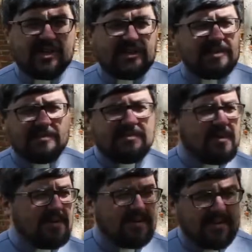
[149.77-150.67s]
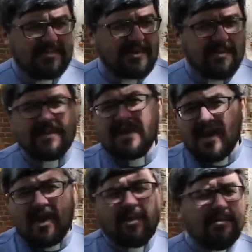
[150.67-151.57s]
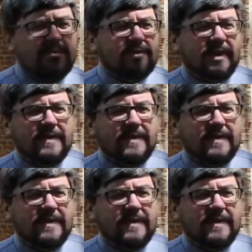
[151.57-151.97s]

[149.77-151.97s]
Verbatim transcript: или там а, при мне кому-то.